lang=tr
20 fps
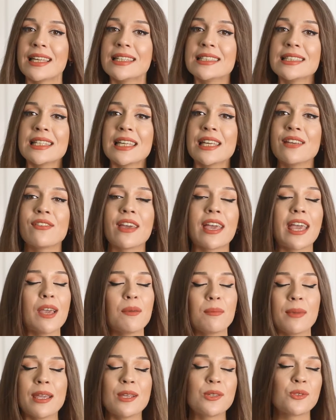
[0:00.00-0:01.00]
desteği ve
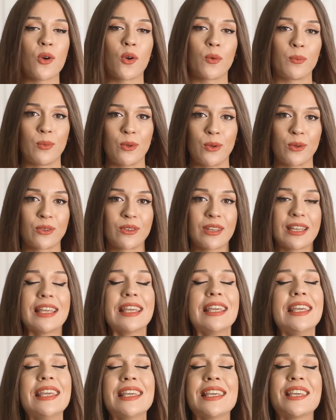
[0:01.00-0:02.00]
emeği çok büyük.
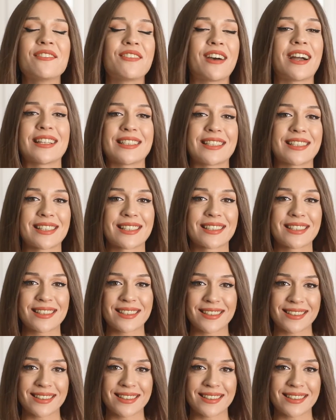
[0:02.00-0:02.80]
İyi ki varsınız.